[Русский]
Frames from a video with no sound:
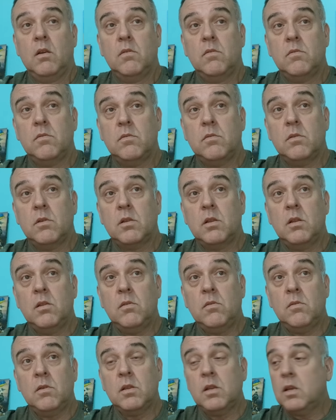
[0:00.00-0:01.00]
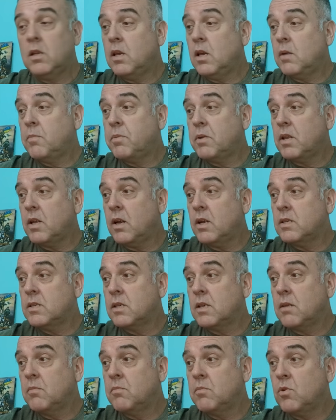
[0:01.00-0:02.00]
вот. Ну вот они их
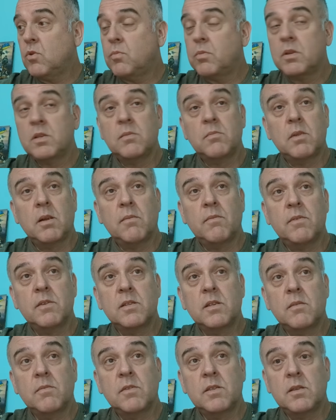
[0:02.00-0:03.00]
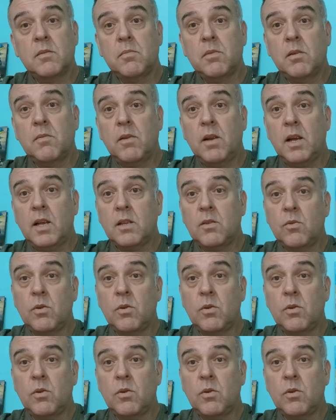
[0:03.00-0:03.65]
пытаются каким-то образом там возобновлять,